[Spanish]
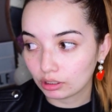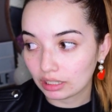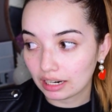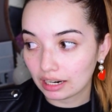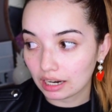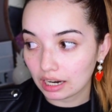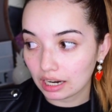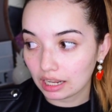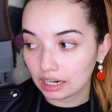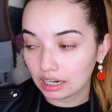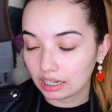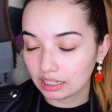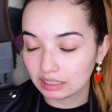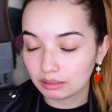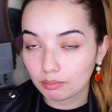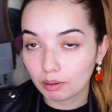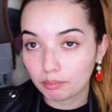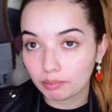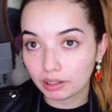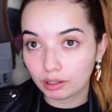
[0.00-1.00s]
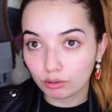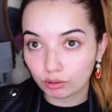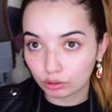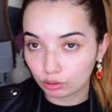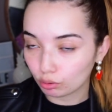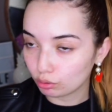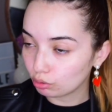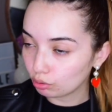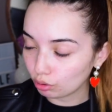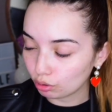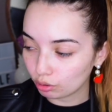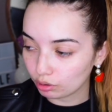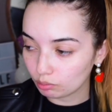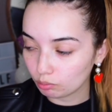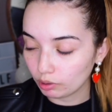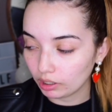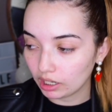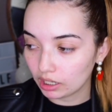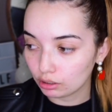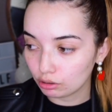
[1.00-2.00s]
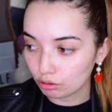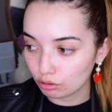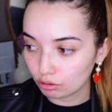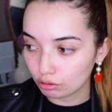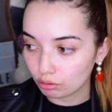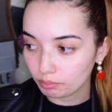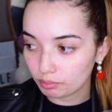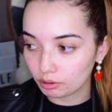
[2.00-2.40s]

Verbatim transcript: tan rara que si me aplico esto solo es muy grasoso,